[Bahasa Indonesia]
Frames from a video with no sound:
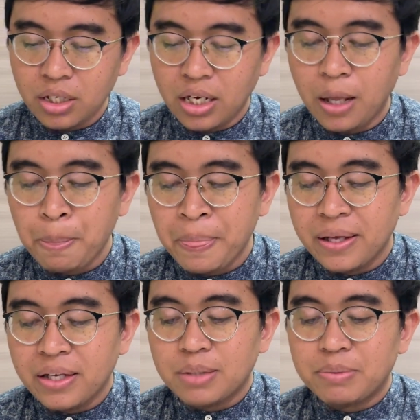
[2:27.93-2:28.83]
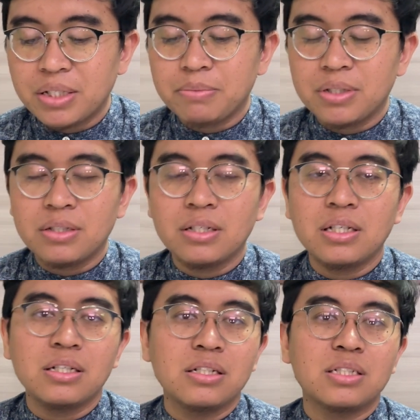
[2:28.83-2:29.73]
Nah, teman-teman
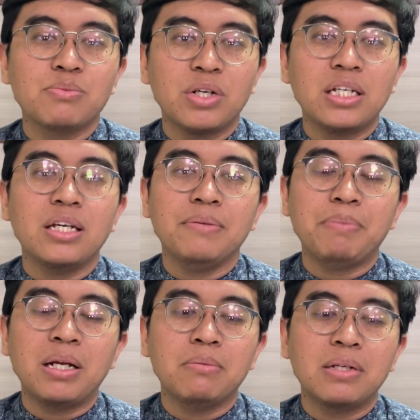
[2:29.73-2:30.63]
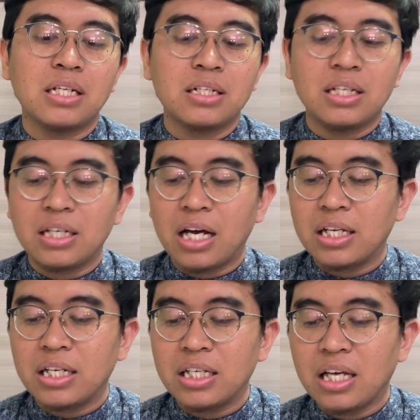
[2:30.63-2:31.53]
uh, semuanya pada pembahasan kita kali
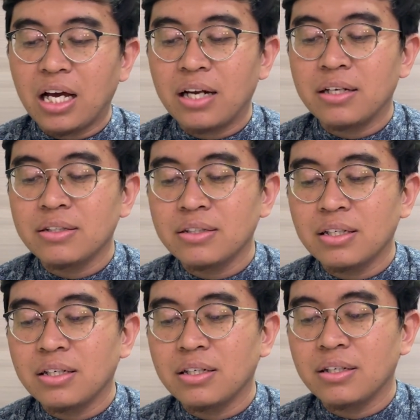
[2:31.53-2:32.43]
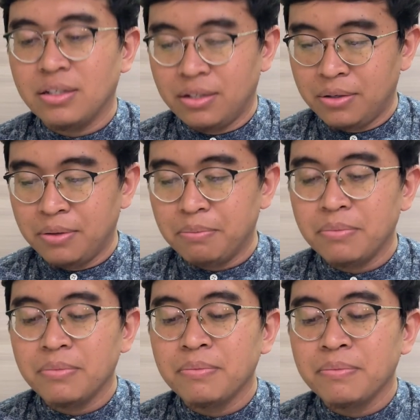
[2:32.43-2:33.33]
ini kita akan uh,
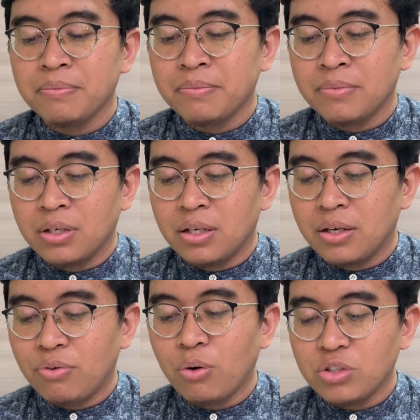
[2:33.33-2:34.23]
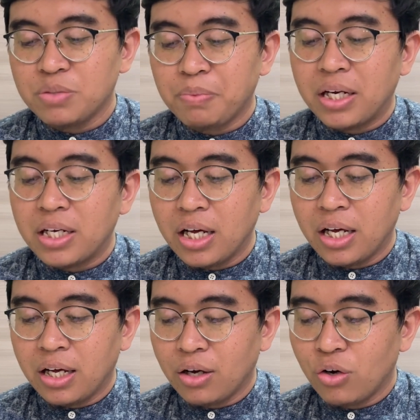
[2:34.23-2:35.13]
fokus
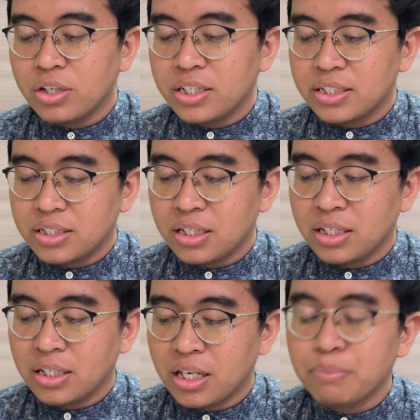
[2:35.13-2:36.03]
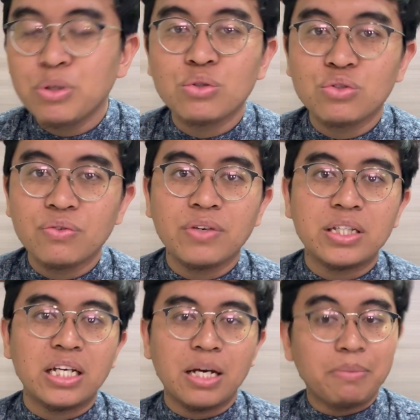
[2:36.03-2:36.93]
pada kondisi Nabi Yusuf
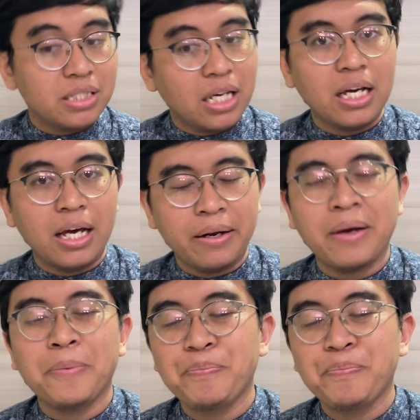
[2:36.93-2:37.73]
ketika masih anak-anak.